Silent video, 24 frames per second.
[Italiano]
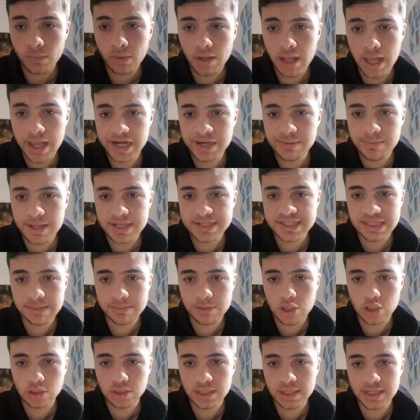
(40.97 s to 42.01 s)
è rimasta
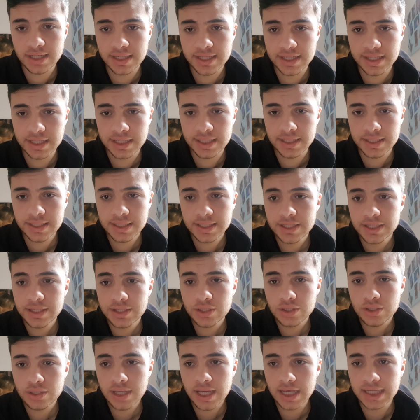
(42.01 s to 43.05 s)
però nel,
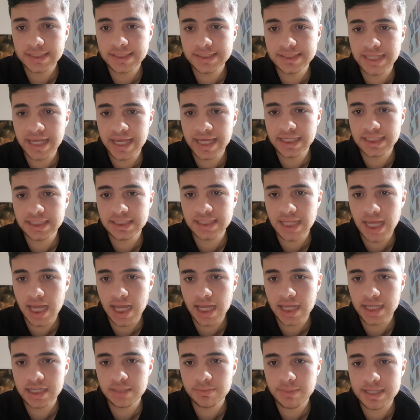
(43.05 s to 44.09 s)

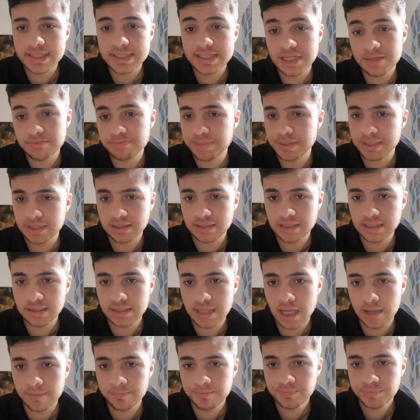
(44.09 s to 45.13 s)
attenta, è rimasta in
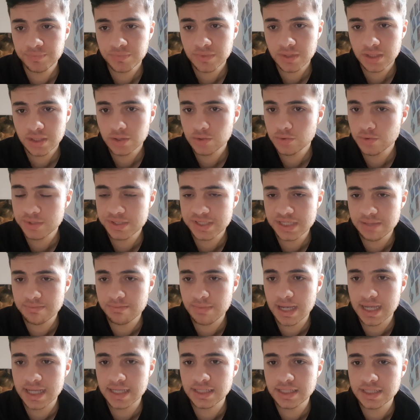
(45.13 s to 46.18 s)
partita, non si è
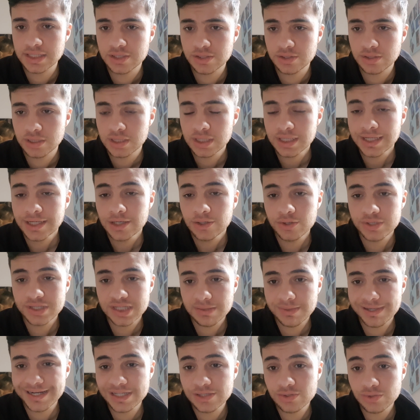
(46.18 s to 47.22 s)
mai, diso, non
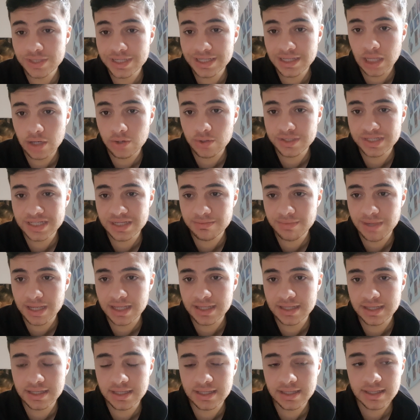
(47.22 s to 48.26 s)
si è mai disunita, non si è
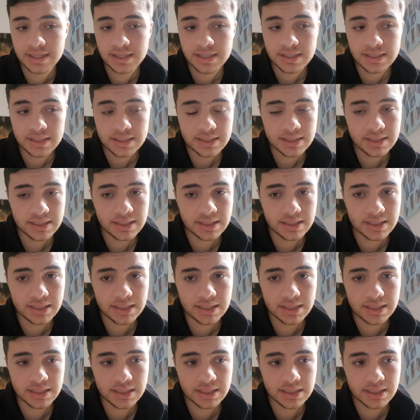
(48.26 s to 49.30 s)
mai
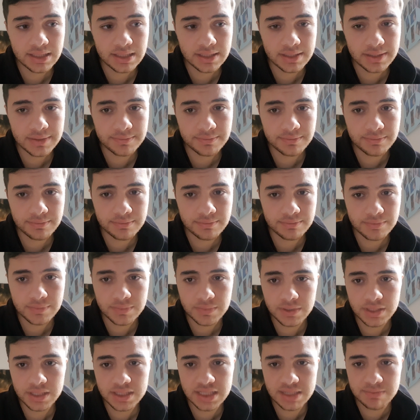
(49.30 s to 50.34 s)
eh,
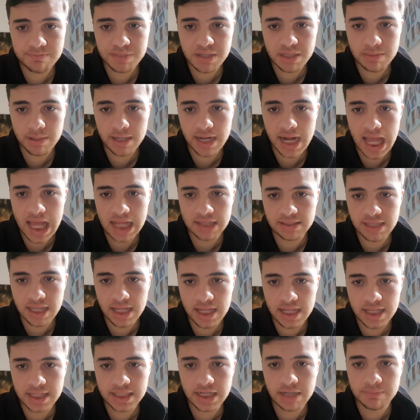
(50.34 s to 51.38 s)
presa
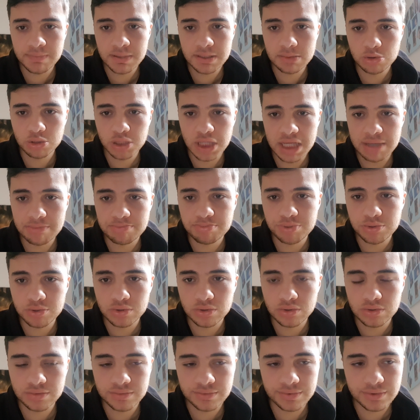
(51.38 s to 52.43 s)
impreparata nel primo
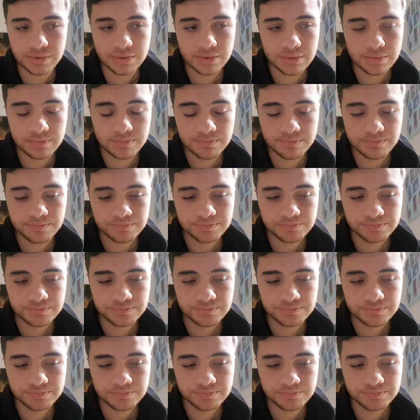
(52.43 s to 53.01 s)
tempo. Mm.